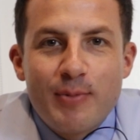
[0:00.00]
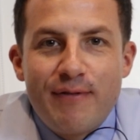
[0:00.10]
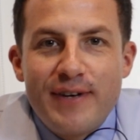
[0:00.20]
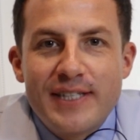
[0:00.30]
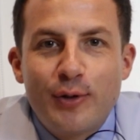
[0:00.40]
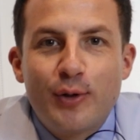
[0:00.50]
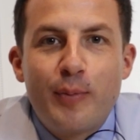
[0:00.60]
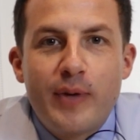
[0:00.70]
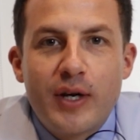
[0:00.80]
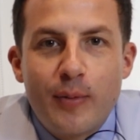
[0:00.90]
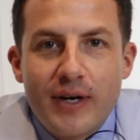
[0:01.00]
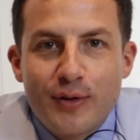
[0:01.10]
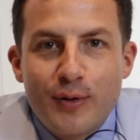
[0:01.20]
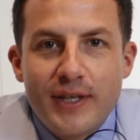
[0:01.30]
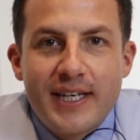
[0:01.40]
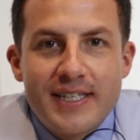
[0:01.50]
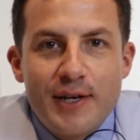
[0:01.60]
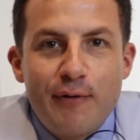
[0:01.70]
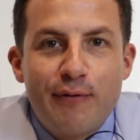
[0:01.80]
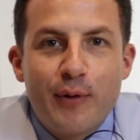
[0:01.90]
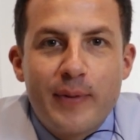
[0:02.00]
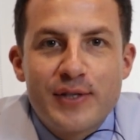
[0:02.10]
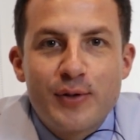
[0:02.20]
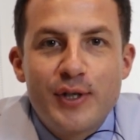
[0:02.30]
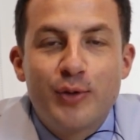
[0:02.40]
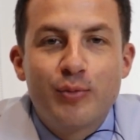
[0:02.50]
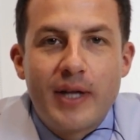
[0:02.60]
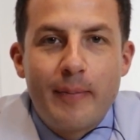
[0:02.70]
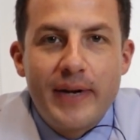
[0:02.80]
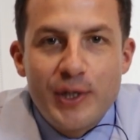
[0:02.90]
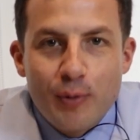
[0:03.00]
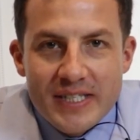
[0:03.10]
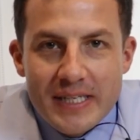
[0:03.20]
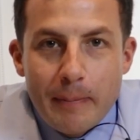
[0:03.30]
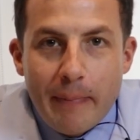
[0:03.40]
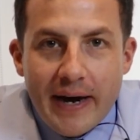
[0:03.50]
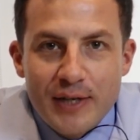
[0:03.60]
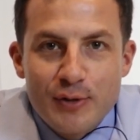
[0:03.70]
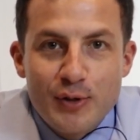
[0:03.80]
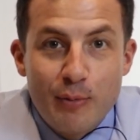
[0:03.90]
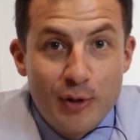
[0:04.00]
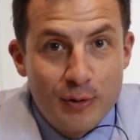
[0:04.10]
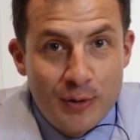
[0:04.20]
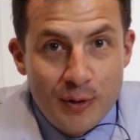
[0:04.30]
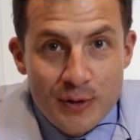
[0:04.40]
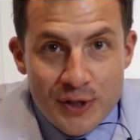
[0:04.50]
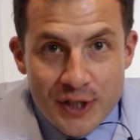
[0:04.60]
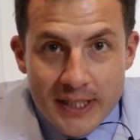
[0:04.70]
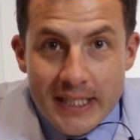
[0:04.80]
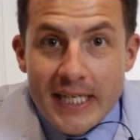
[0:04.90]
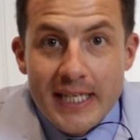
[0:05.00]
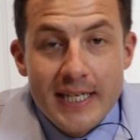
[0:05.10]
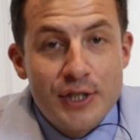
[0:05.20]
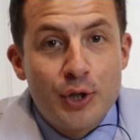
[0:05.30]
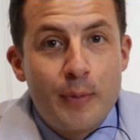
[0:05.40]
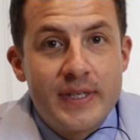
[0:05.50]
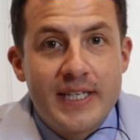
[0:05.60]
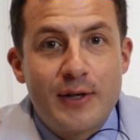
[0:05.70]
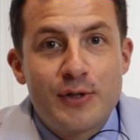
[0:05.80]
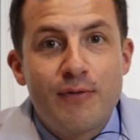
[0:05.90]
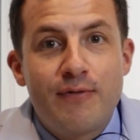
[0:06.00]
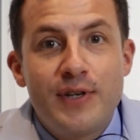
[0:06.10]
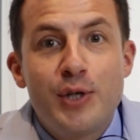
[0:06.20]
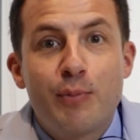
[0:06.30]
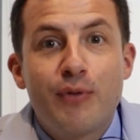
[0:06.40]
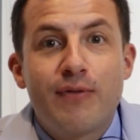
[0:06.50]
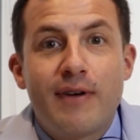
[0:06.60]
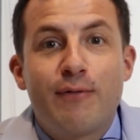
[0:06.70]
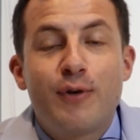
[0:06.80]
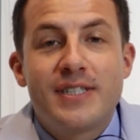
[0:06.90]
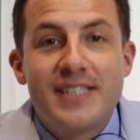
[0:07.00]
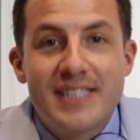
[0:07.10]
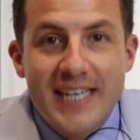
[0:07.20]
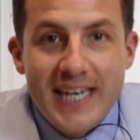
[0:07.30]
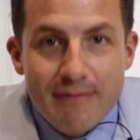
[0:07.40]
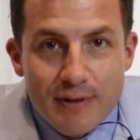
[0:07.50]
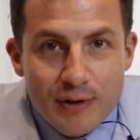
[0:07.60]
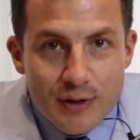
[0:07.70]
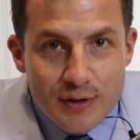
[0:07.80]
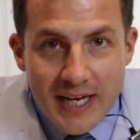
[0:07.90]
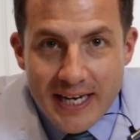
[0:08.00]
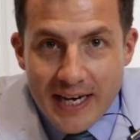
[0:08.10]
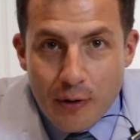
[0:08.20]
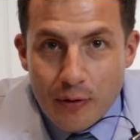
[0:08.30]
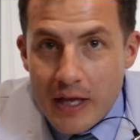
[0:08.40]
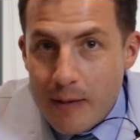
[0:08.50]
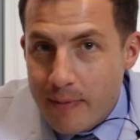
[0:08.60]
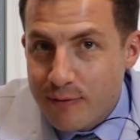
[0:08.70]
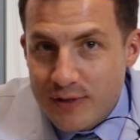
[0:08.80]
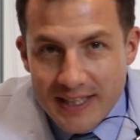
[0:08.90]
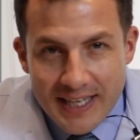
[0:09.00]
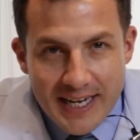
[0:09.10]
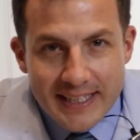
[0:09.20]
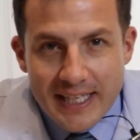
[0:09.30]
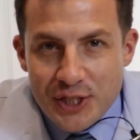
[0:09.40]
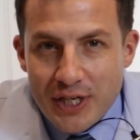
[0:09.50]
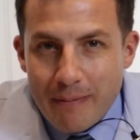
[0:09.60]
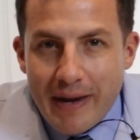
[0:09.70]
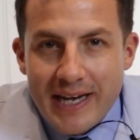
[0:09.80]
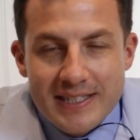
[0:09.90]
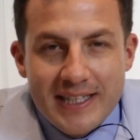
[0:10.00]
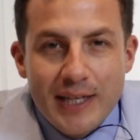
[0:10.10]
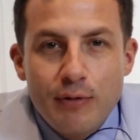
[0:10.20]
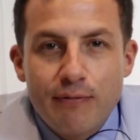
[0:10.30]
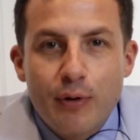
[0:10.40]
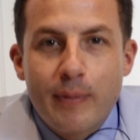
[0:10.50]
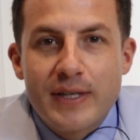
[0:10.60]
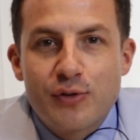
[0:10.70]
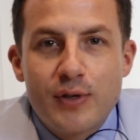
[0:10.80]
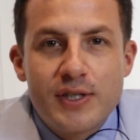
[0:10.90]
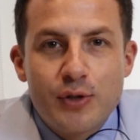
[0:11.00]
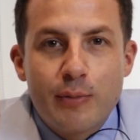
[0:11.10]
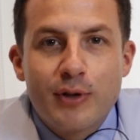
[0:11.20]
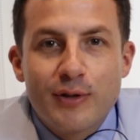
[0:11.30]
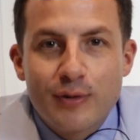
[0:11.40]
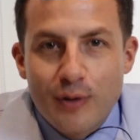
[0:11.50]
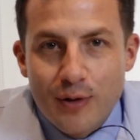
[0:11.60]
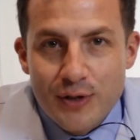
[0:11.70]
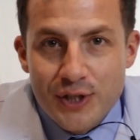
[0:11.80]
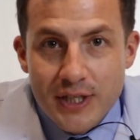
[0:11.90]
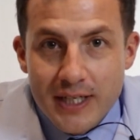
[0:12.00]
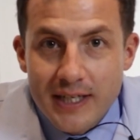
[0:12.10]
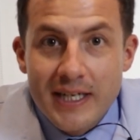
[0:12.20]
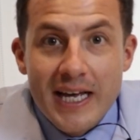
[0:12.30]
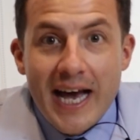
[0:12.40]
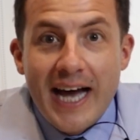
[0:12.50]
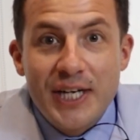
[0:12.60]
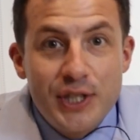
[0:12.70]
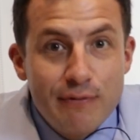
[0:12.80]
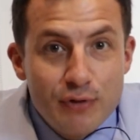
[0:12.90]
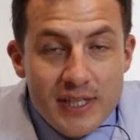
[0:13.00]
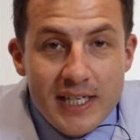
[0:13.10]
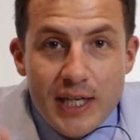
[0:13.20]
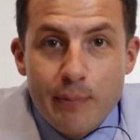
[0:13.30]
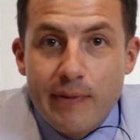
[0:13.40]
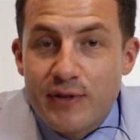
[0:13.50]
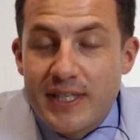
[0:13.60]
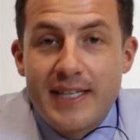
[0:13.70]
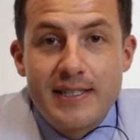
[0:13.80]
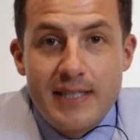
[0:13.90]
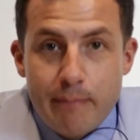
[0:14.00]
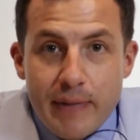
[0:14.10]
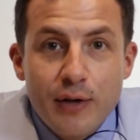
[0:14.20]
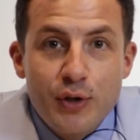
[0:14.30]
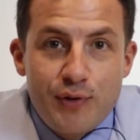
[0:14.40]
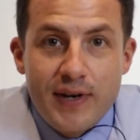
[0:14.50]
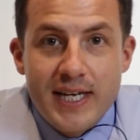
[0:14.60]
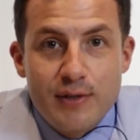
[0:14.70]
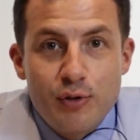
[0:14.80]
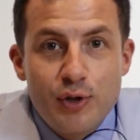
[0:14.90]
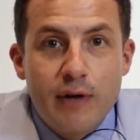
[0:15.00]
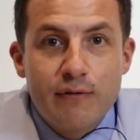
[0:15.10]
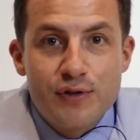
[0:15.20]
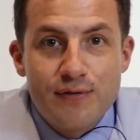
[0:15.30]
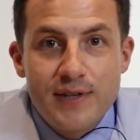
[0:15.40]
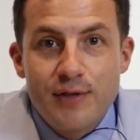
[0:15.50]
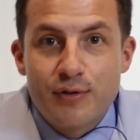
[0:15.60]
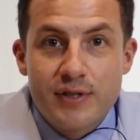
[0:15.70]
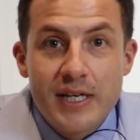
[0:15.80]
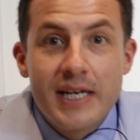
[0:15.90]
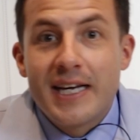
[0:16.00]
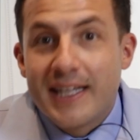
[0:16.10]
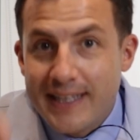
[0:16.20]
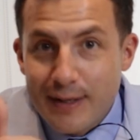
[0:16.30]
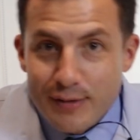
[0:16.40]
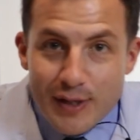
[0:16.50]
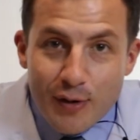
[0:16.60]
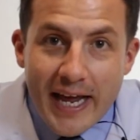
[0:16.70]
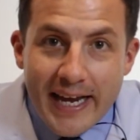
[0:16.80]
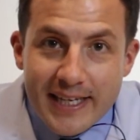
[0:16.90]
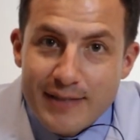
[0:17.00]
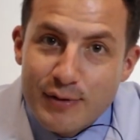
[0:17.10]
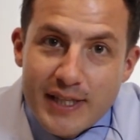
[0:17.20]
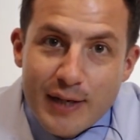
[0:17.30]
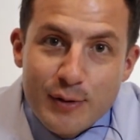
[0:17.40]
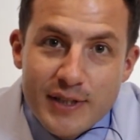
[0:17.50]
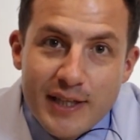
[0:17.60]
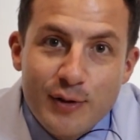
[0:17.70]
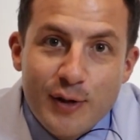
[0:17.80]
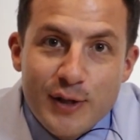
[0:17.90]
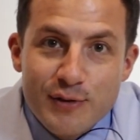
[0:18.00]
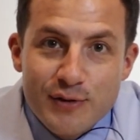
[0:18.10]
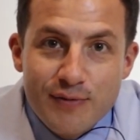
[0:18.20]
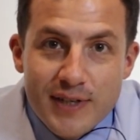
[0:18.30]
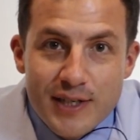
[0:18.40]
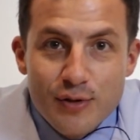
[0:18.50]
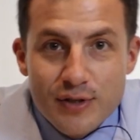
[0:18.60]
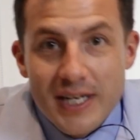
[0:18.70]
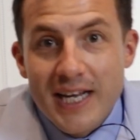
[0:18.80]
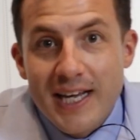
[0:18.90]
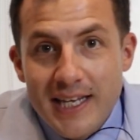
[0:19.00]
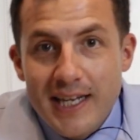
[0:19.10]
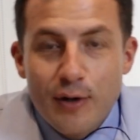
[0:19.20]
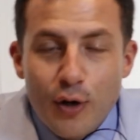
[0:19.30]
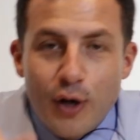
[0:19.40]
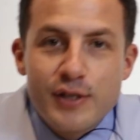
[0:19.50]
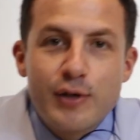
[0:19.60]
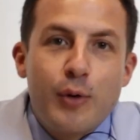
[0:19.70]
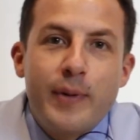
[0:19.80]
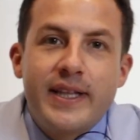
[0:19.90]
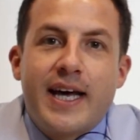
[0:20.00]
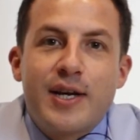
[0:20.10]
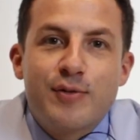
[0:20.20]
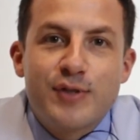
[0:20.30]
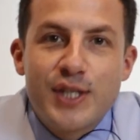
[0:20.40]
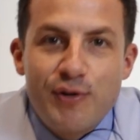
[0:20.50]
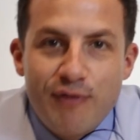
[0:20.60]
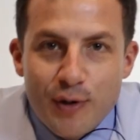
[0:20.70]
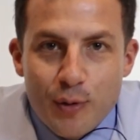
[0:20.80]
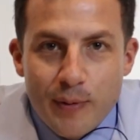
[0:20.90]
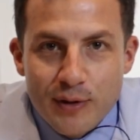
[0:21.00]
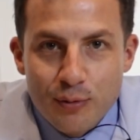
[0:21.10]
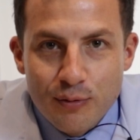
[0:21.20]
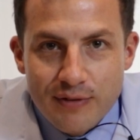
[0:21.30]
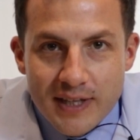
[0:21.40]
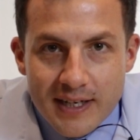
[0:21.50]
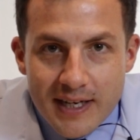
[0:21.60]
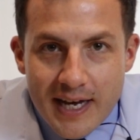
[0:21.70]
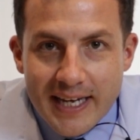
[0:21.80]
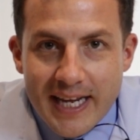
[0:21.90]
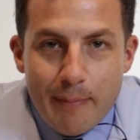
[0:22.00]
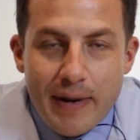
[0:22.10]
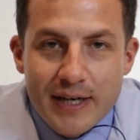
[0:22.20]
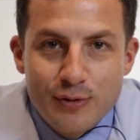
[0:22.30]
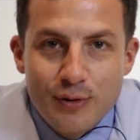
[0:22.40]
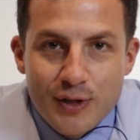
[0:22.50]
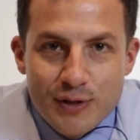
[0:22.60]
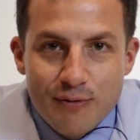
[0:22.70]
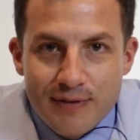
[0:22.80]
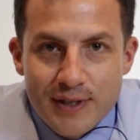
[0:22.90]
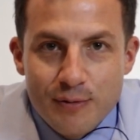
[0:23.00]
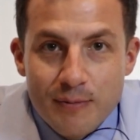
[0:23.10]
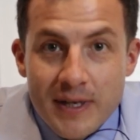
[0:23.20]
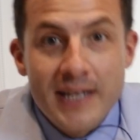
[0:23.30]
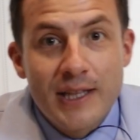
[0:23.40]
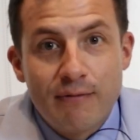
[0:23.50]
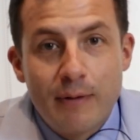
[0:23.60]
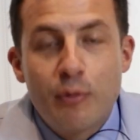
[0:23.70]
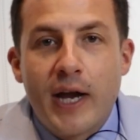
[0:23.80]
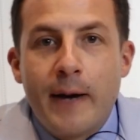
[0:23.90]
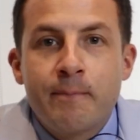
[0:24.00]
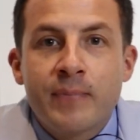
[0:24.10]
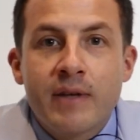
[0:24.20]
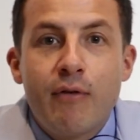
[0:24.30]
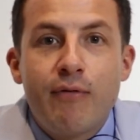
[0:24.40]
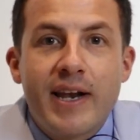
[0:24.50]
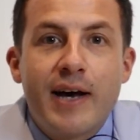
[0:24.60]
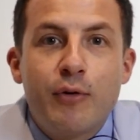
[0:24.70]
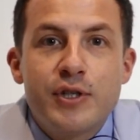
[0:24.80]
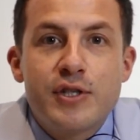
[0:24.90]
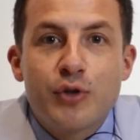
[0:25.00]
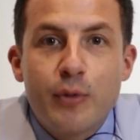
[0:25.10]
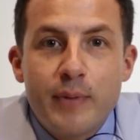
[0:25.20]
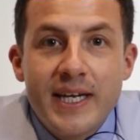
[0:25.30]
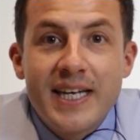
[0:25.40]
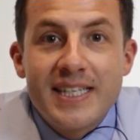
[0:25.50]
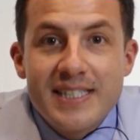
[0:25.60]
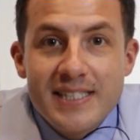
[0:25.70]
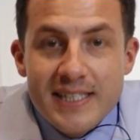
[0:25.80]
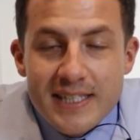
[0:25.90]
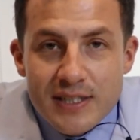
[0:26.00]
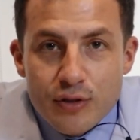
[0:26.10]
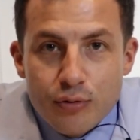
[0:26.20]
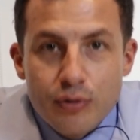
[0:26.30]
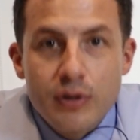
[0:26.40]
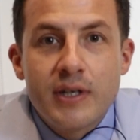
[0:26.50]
uma vez, Dr. Pedro Albertoni trazendo informações juntamente com a Simpátio sobre odontologia. E antes de começar nosso vídeo, por favor, se inscreva no nosso canal para você estar cada dia mais tendo informações sobre odontologia. Ative o sininho para você receber a notificação de novos vídeos. Dê o seu like se você está gostando dos nossos vídeos e coloque seu comentário se você tiver alguma dúvida aqui abaixo do nosso vídeo. Então vamos lá. Vamos falar hoje sobre cisto